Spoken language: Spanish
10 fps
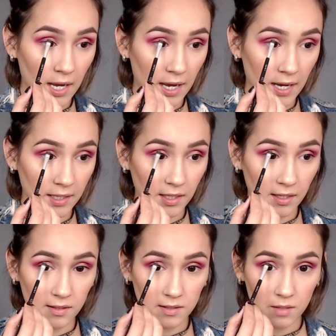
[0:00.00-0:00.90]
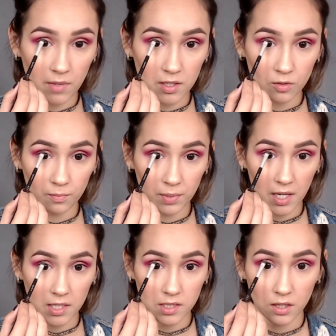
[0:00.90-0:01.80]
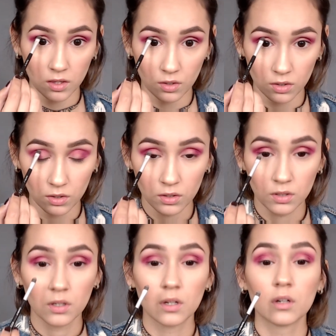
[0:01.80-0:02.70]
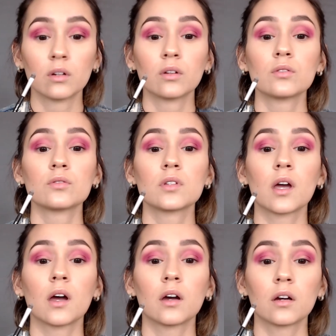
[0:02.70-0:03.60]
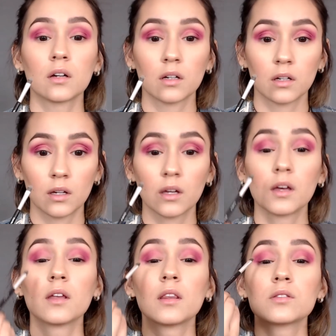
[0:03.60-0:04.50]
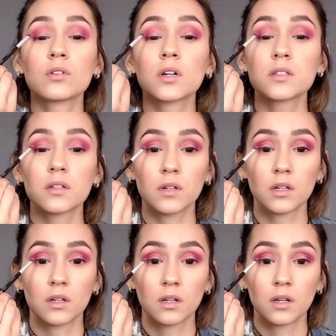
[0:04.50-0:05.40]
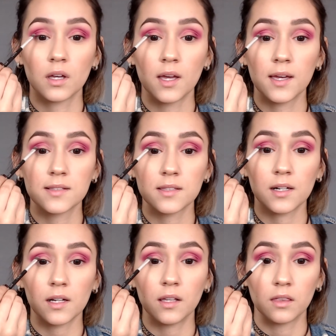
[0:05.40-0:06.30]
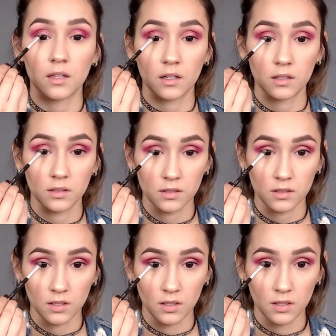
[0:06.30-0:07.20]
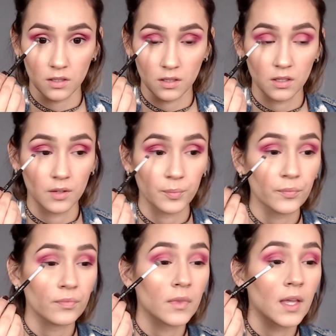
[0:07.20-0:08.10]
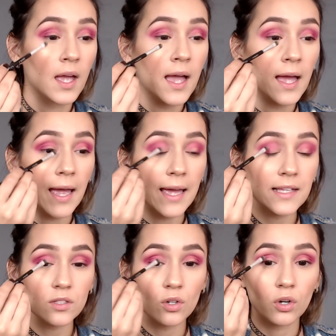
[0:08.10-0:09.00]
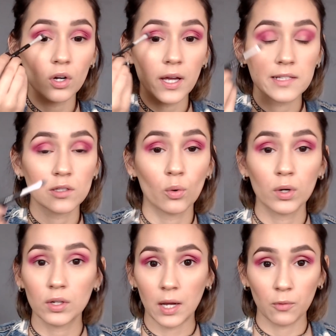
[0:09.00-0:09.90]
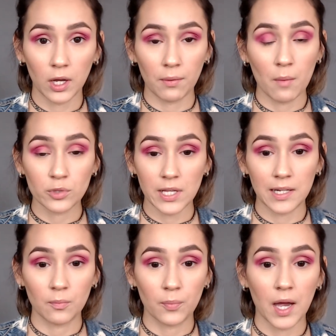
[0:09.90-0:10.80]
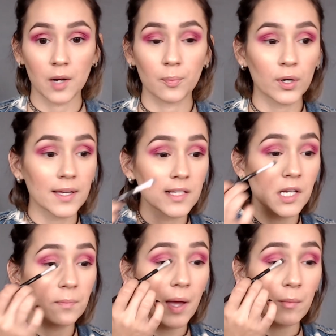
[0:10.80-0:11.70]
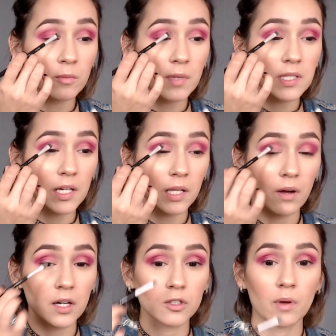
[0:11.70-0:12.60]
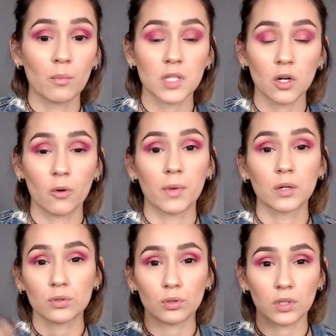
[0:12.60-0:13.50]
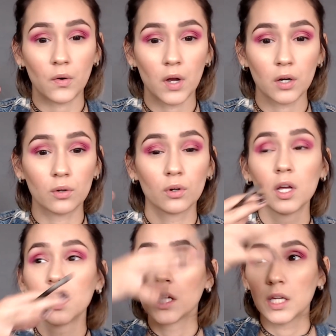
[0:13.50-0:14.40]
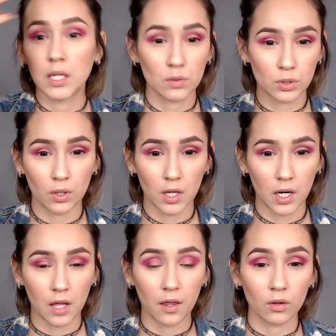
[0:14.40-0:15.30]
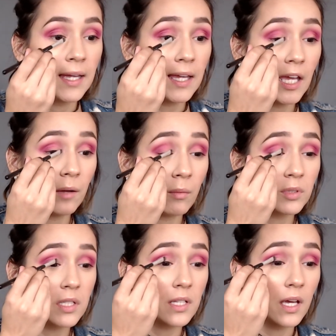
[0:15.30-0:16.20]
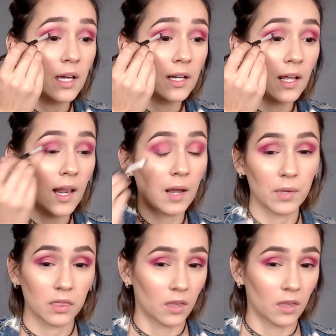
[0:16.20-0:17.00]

aquí se me hace un plieguecito. O sea, de hecho aquí se ve esta rayita, ¿sí? Eso es lo único que vamos a limpiar, porque si limpiamos más arriba nos vamos a comer nuestro trabajo y nuestro degradado. Y vamos a hacer la mitad